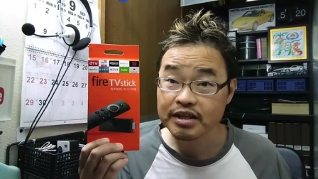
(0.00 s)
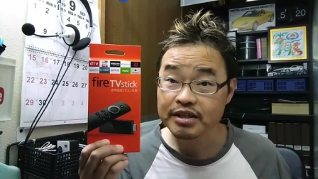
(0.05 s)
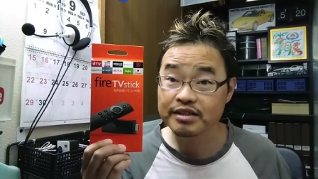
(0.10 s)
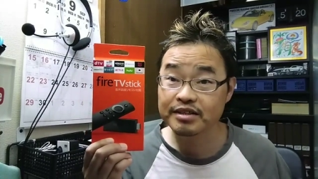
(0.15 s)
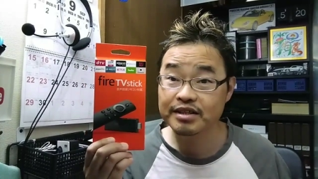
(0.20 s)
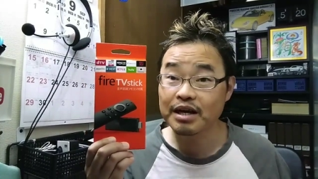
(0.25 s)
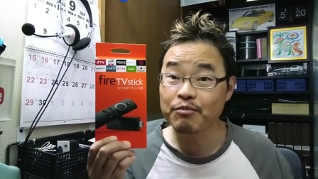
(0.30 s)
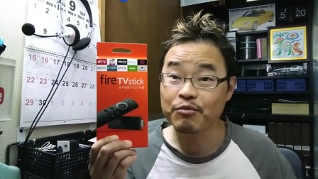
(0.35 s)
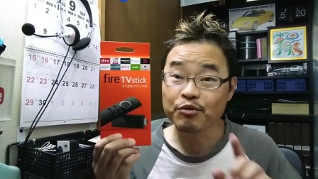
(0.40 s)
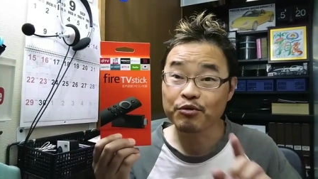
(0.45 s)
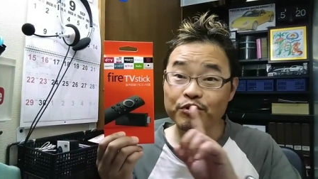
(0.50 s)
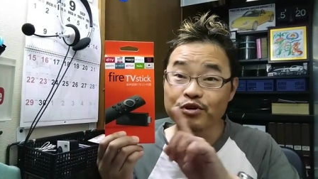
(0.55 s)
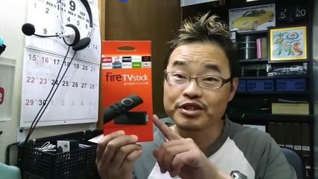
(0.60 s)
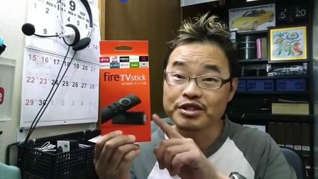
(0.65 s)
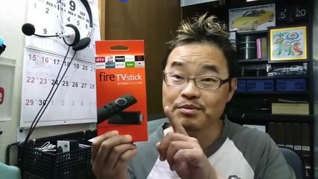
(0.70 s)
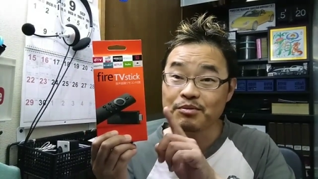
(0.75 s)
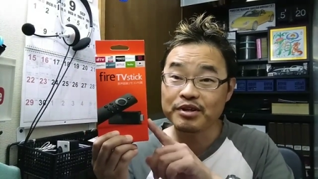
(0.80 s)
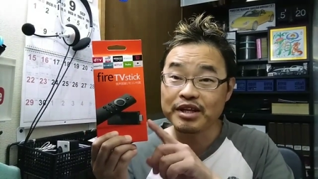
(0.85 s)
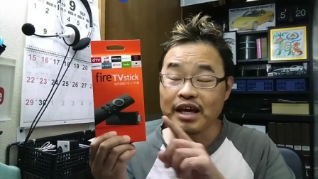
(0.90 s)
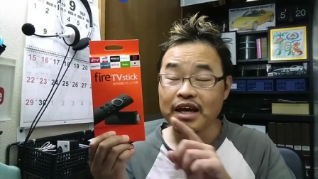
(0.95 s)
しかもこい
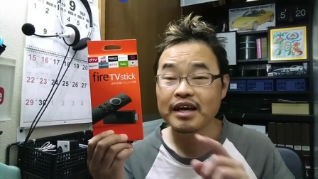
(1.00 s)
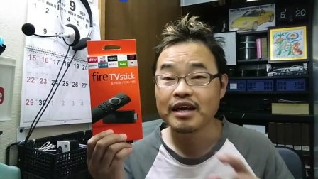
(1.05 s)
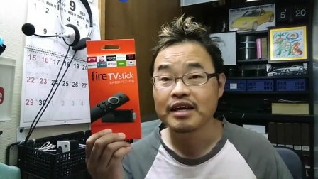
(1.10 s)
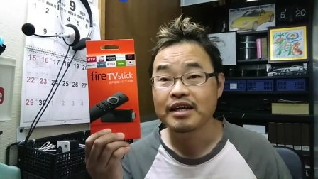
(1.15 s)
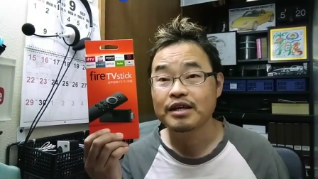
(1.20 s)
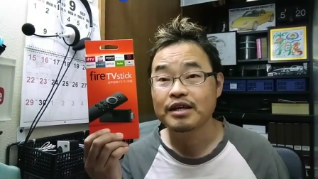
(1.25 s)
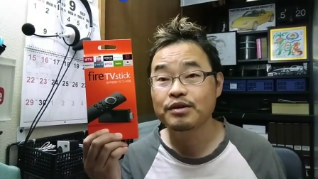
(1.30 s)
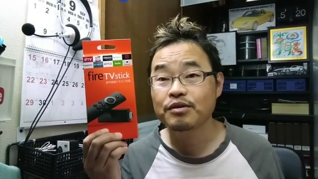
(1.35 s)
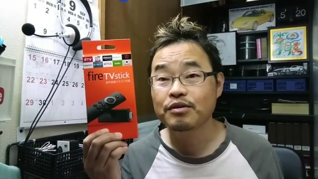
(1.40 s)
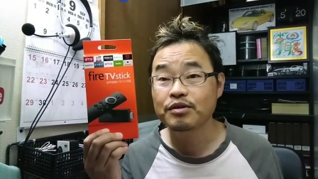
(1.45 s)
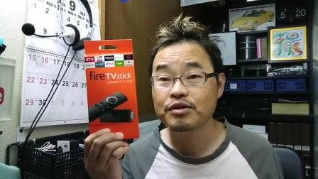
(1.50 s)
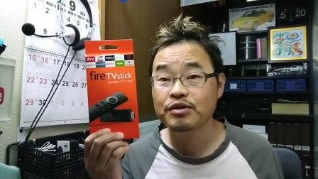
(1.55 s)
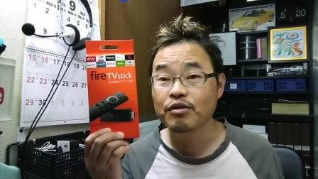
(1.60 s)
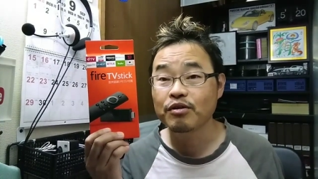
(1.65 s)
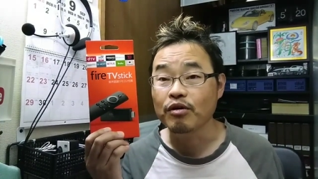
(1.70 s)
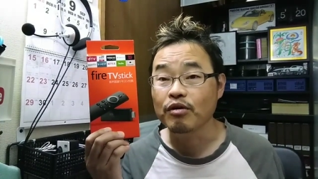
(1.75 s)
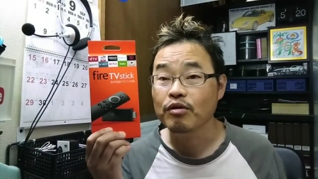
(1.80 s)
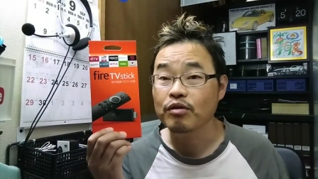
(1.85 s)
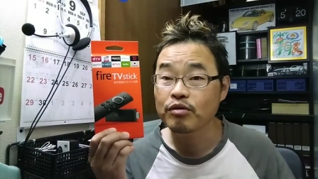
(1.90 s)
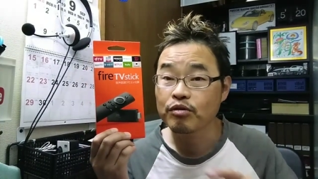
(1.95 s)
つもね、いよい
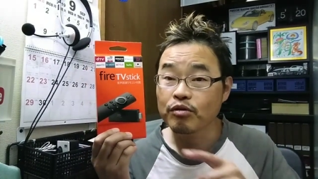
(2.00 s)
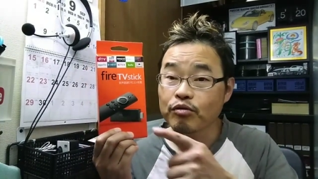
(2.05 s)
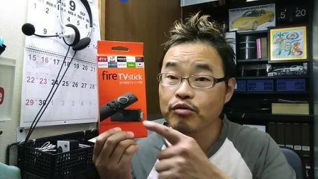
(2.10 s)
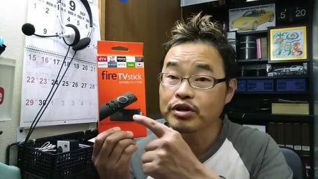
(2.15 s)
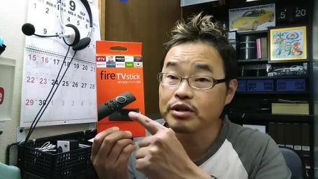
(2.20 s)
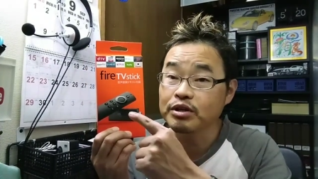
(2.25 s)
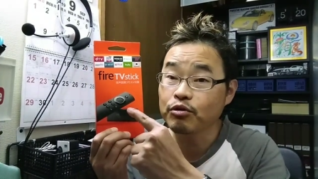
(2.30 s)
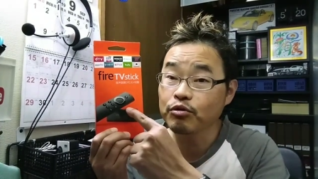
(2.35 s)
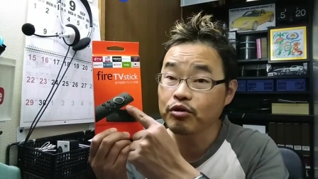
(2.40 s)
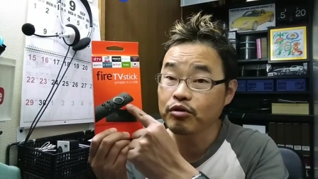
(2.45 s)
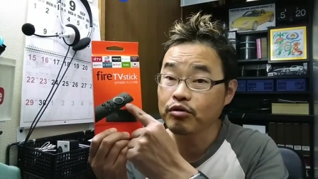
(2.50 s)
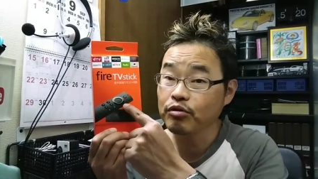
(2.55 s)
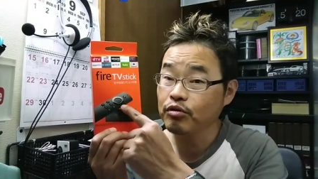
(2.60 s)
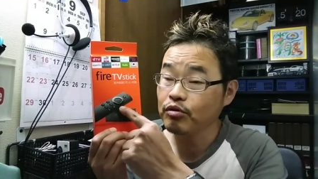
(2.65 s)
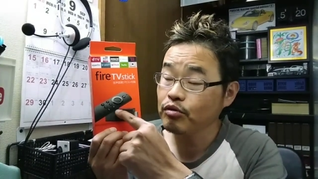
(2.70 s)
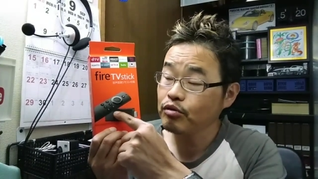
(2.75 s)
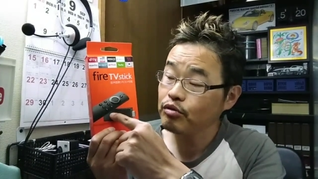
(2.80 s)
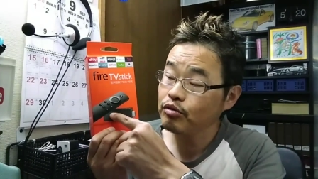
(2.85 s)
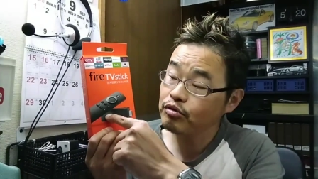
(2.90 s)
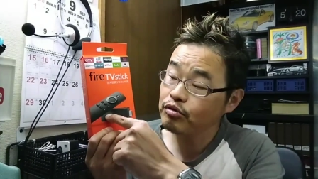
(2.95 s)
よ、ここに、この、
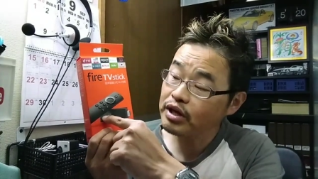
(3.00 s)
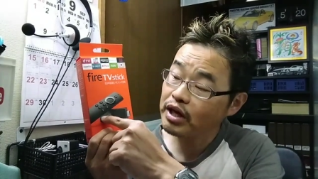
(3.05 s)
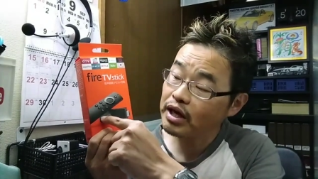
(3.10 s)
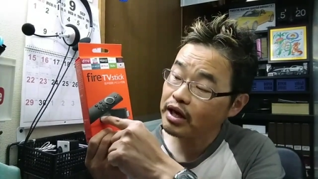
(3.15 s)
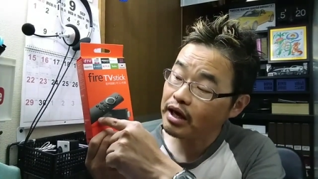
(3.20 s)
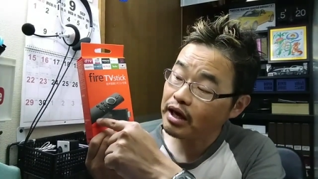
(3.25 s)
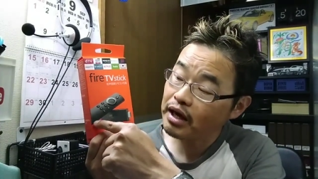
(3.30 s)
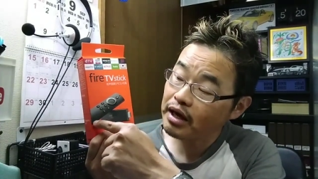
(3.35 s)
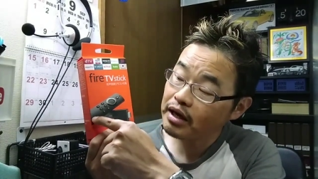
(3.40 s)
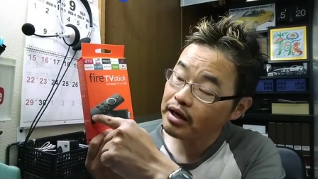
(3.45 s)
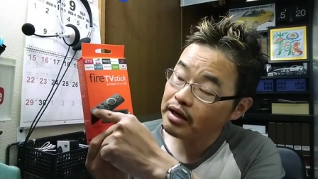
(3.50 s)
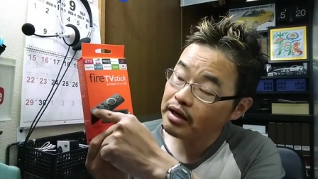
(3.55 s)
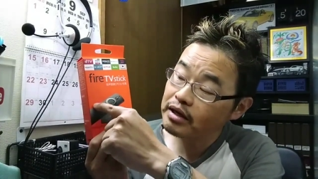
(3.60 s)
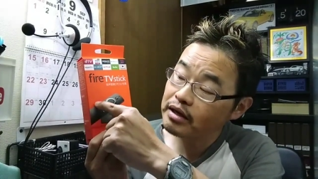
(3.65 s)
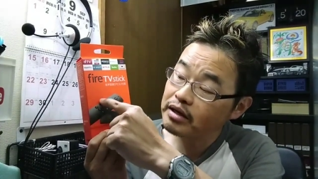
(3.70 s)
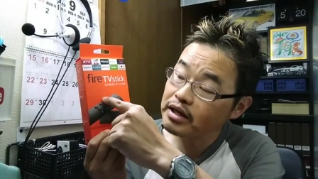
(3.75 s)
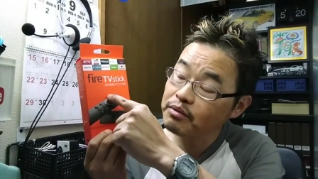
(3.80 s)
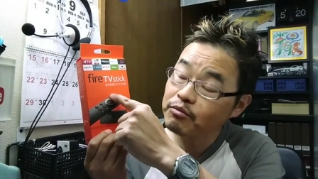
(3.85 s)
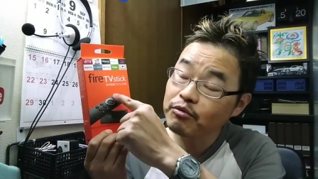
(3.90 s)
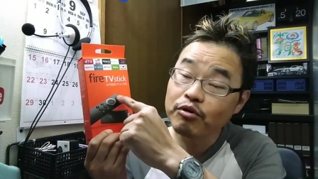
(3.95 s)
ここのね、
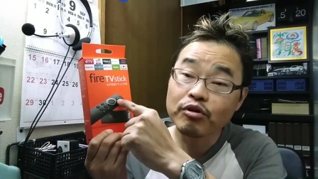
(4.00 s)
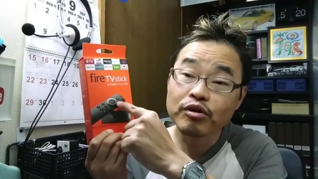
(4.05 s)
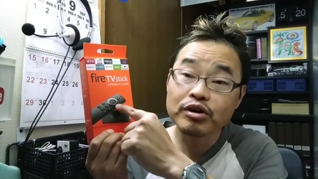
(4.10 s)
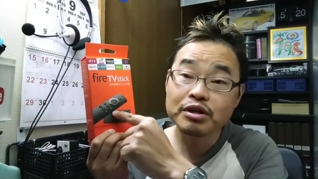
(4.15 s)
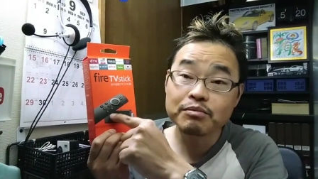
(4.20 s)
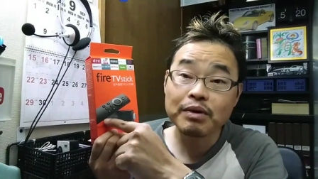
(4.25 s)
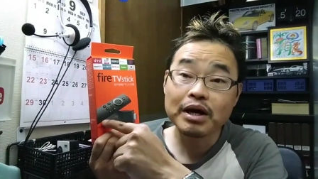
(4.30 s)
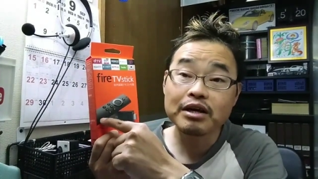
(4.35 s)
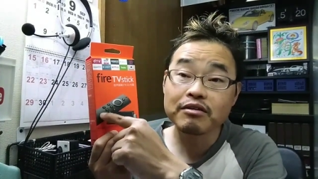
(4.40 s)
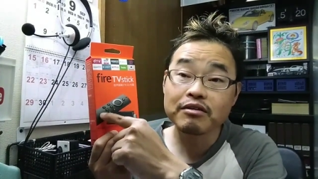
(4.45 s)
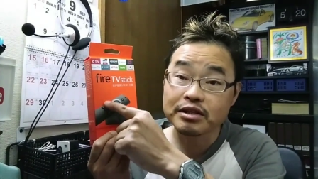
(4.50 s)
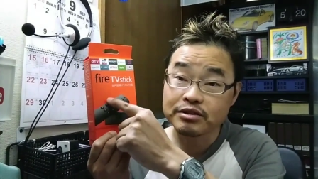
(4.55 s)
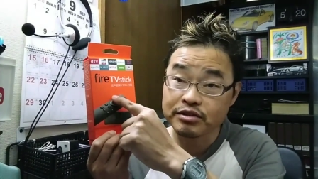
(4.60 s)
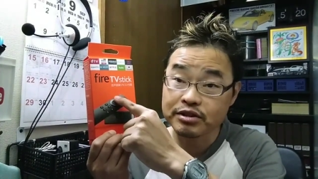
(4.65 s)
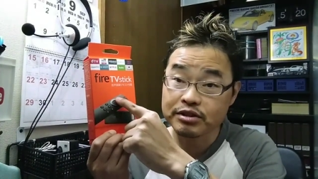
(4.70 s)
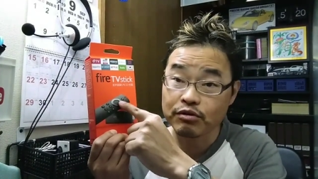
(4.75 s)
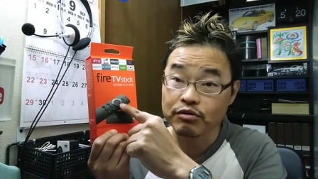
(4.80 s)
リモコンにマイクがつ